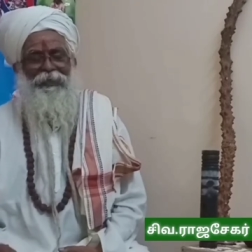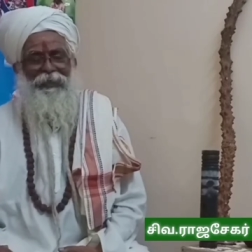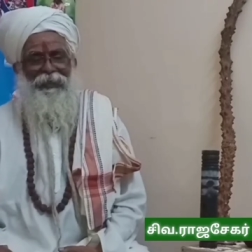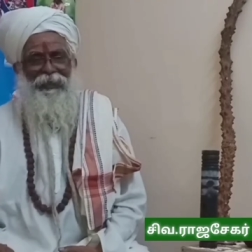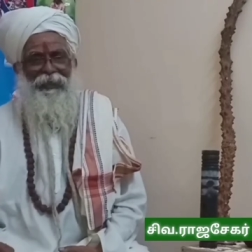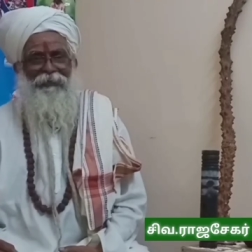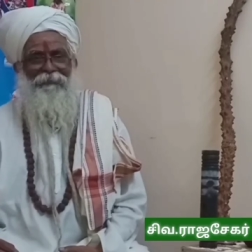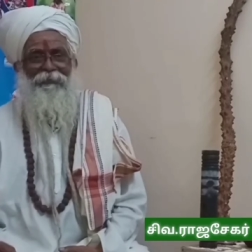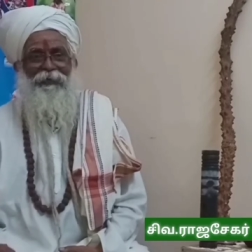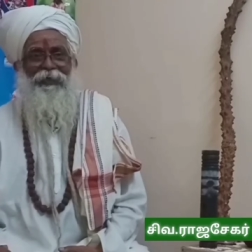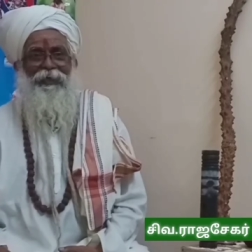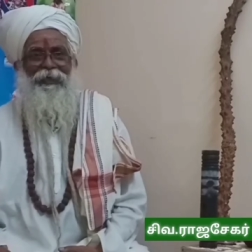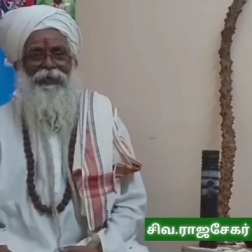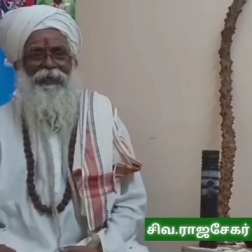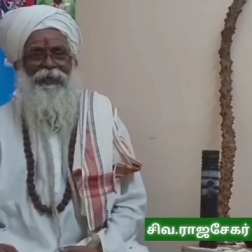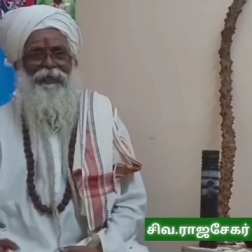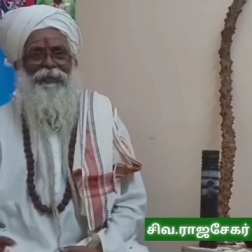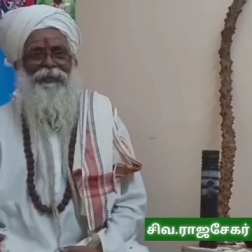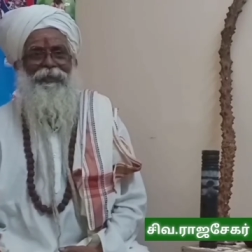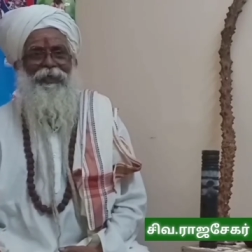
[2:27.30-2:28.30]

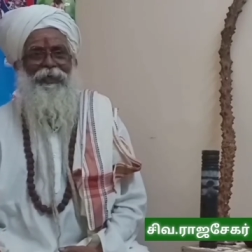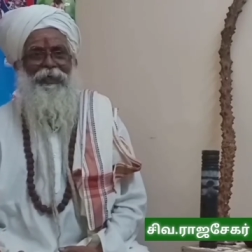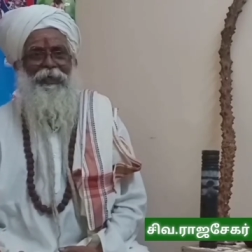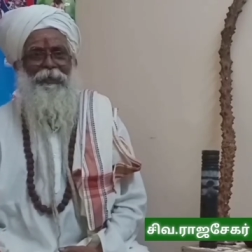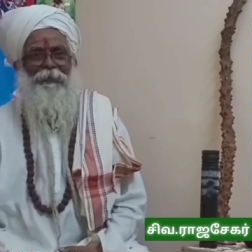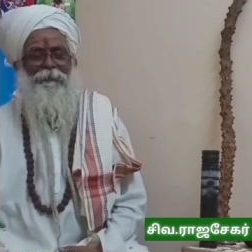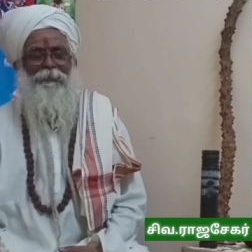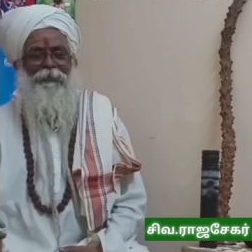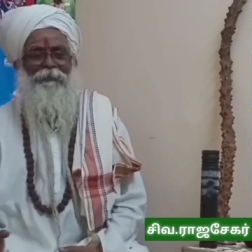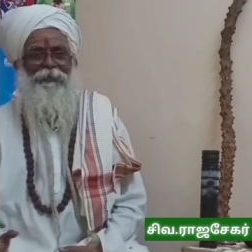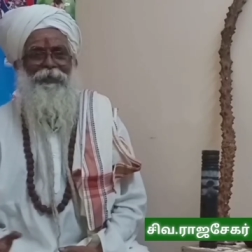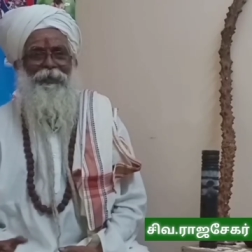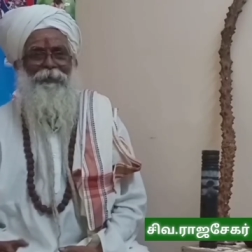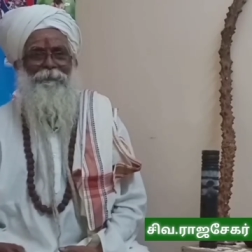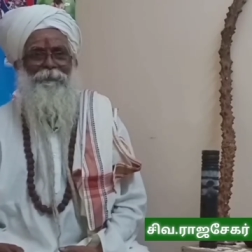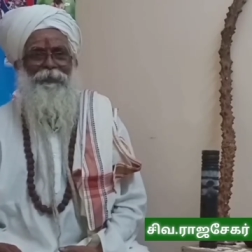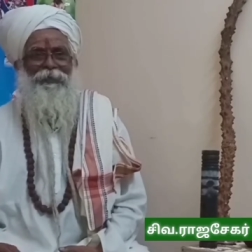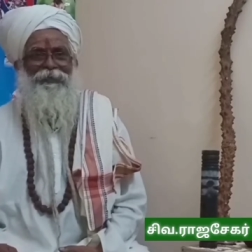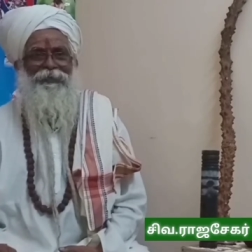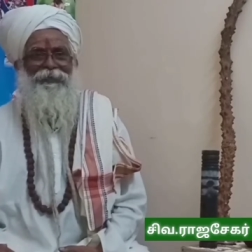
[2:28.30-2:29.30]
இறைவனையே இந்த கர்ம வினை
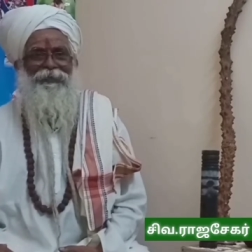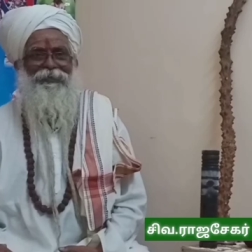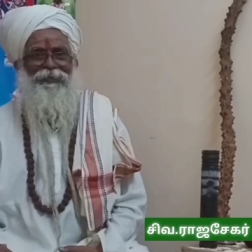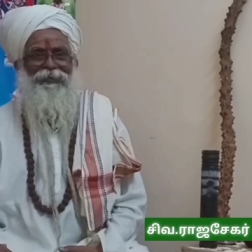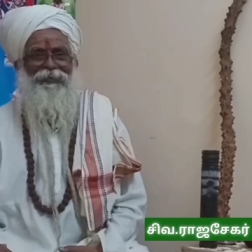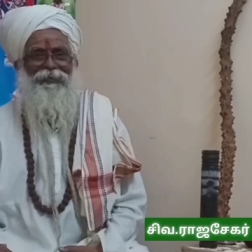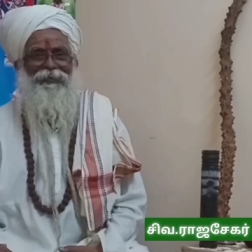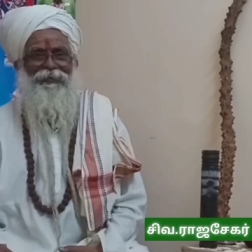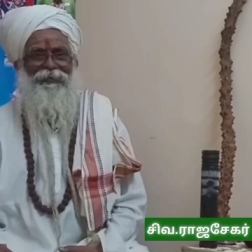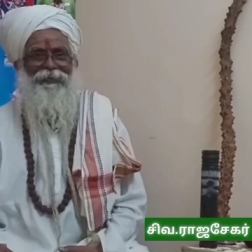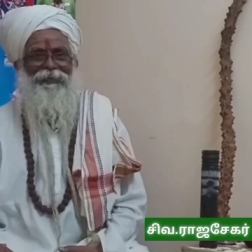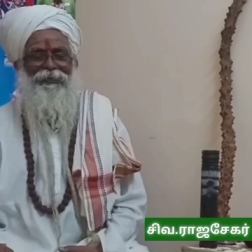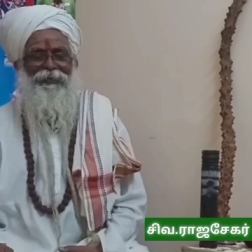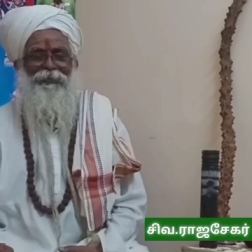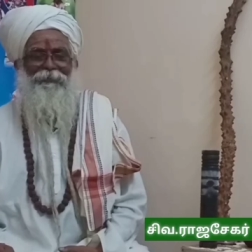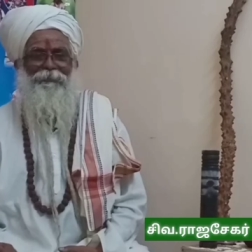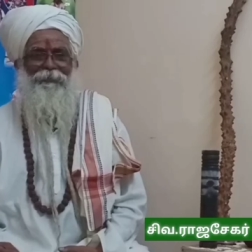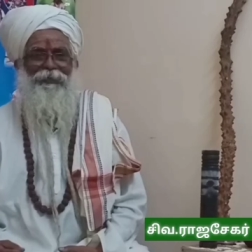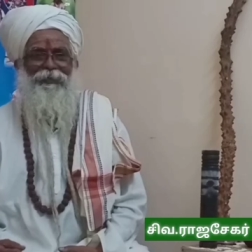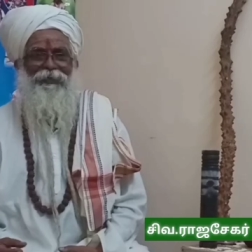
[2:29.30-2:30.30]
பற்றி இருக்கிறது
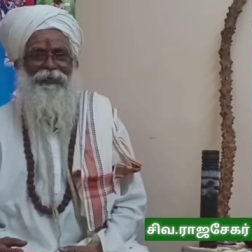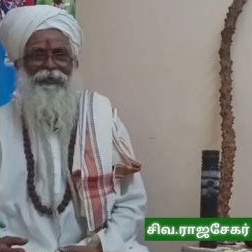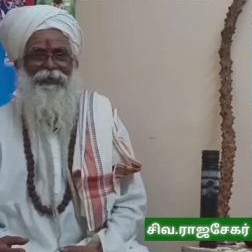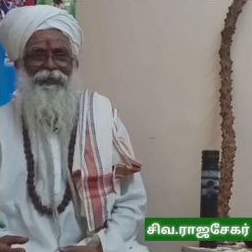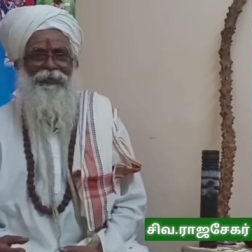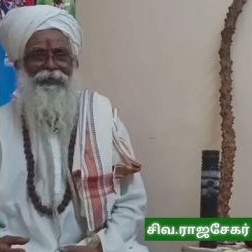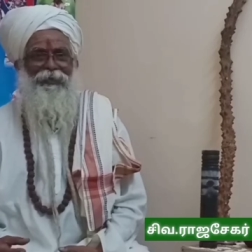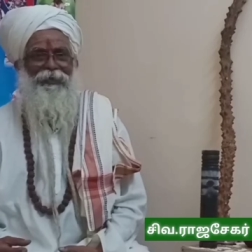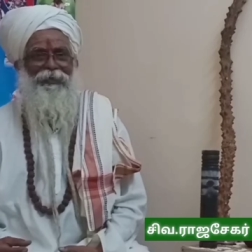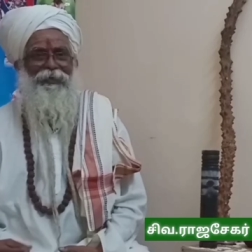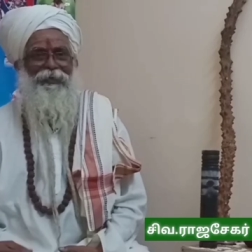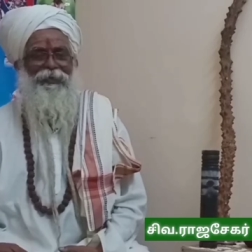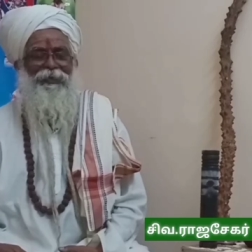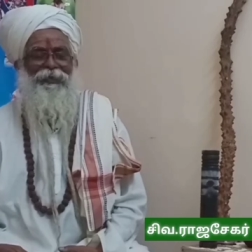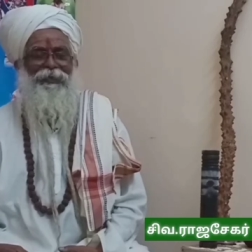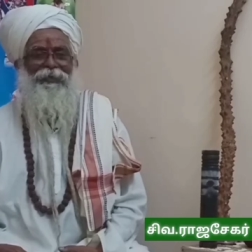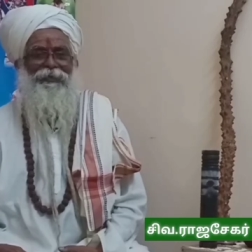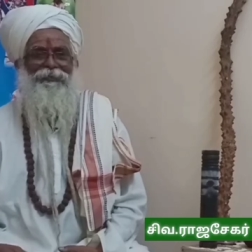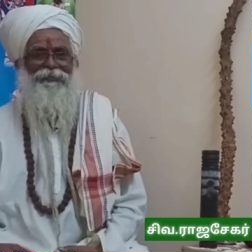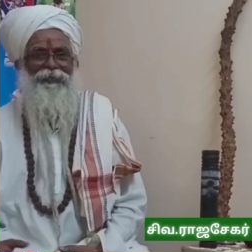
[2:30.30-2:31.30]
என்பதற்கெல்லாம்
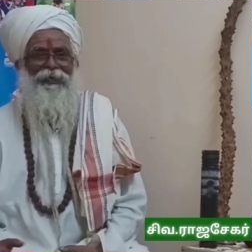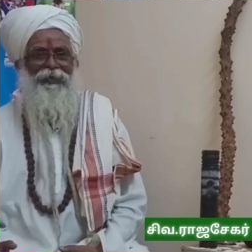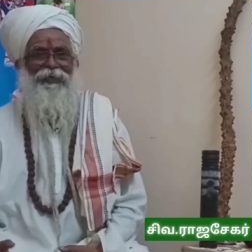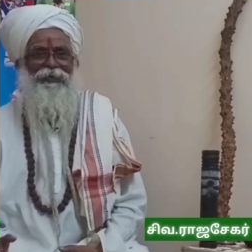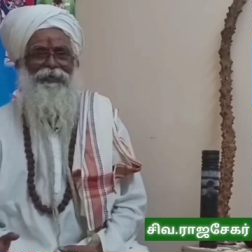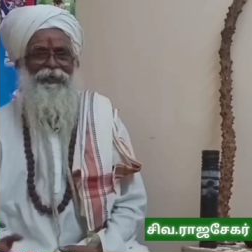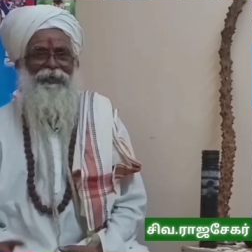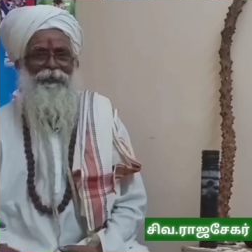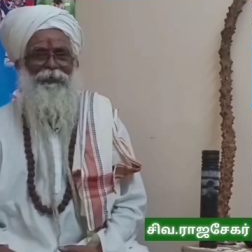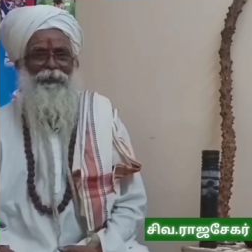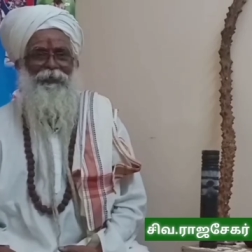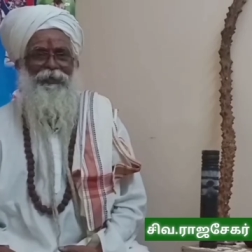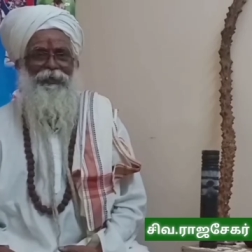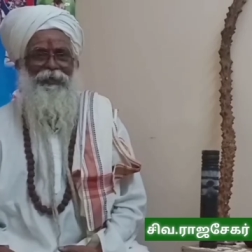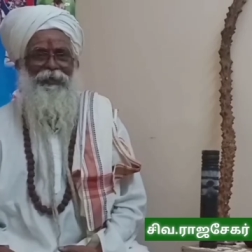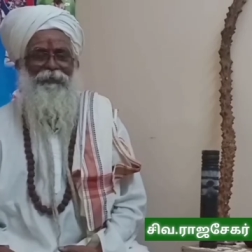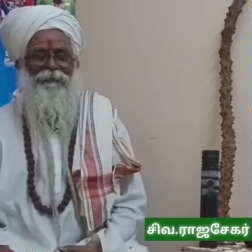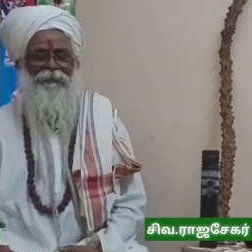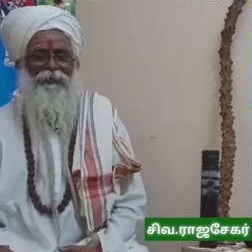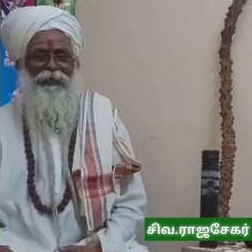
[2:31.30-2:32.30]
நிறைய சான்றுகள்
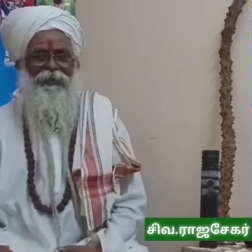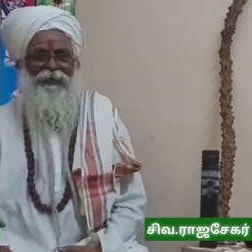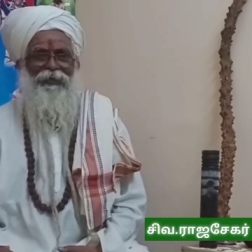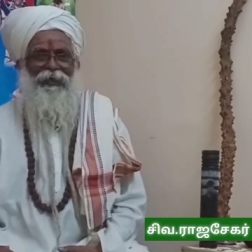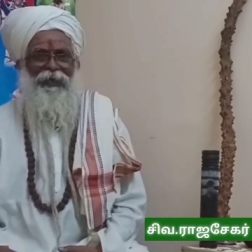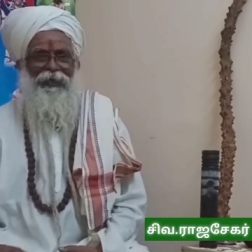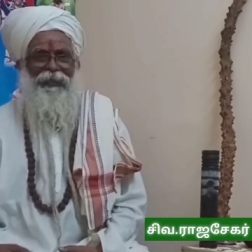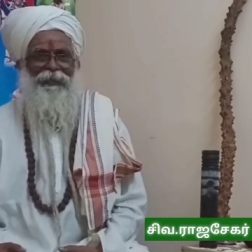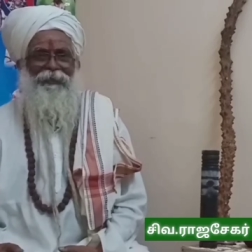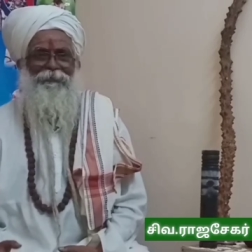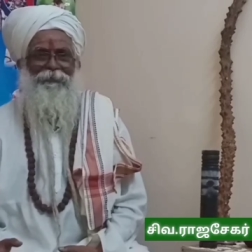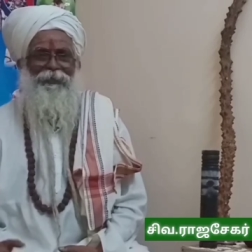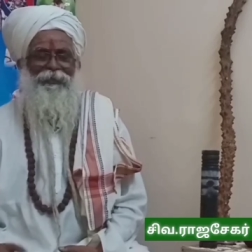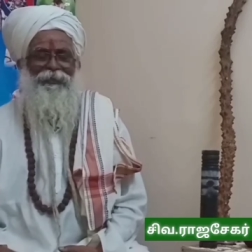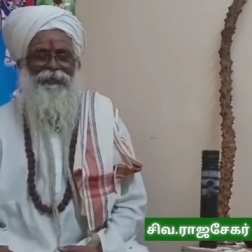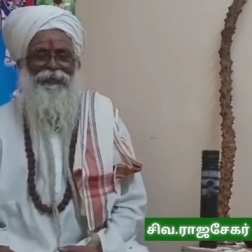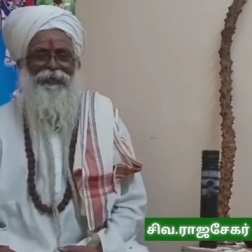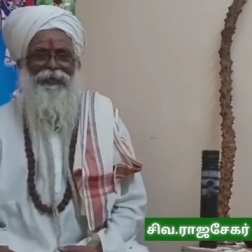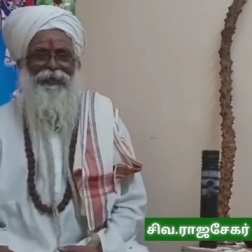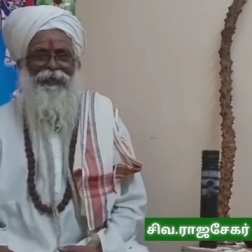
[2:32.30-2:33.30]
உள்ளன அந்த
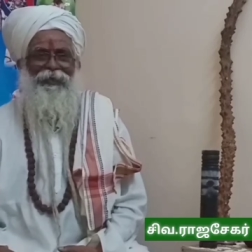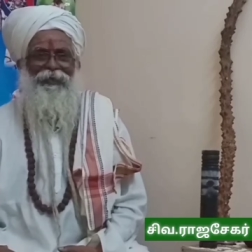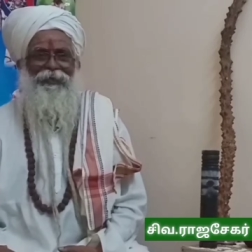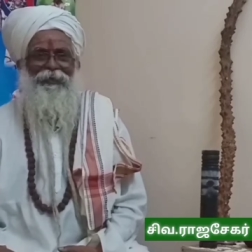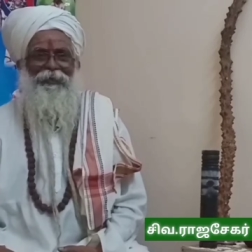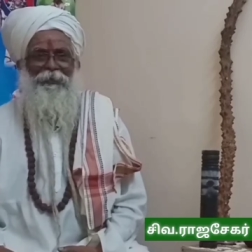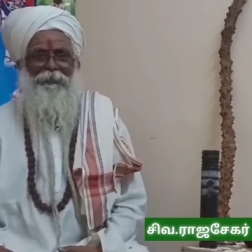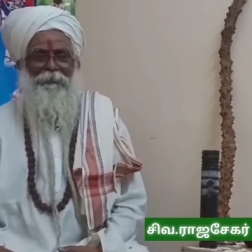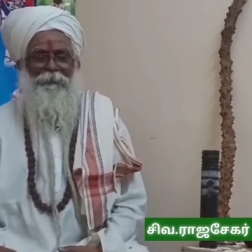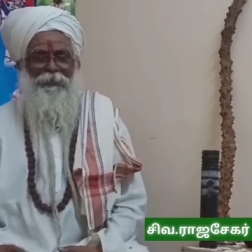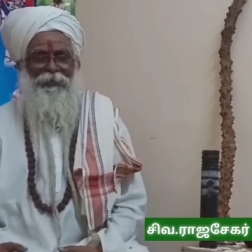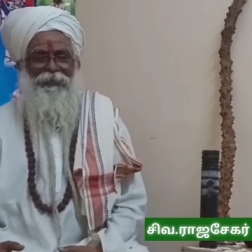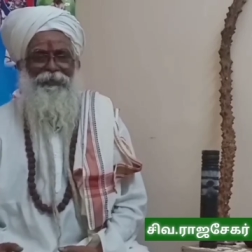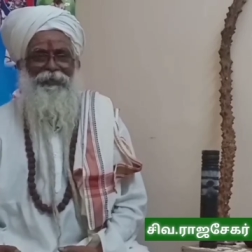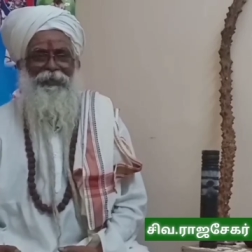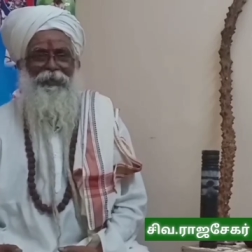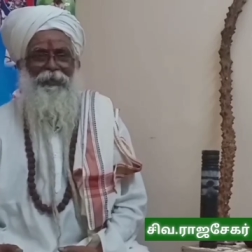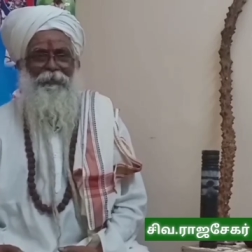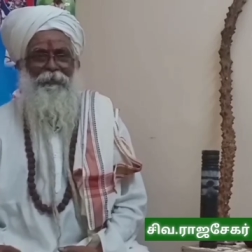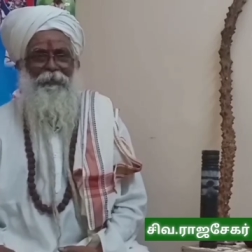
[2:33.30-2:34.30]
விதத்தில்
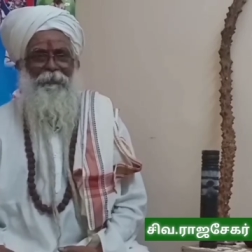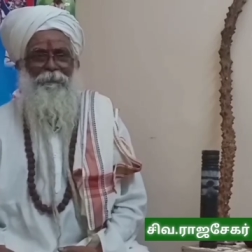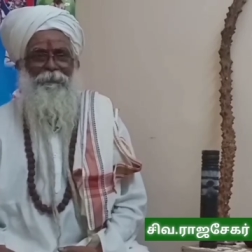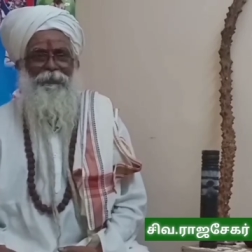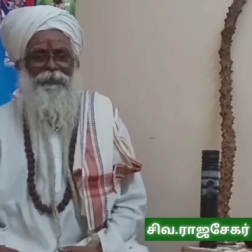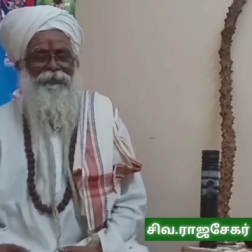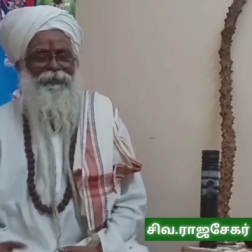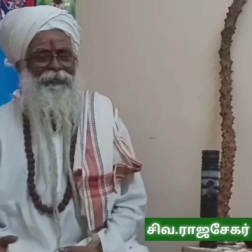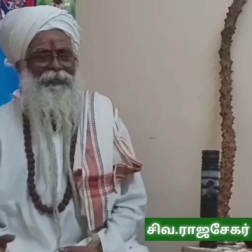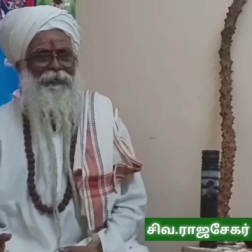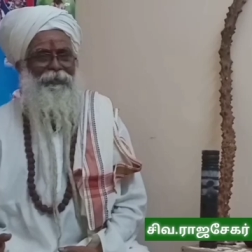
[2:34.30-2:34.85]
மனிதனாக பிறந்த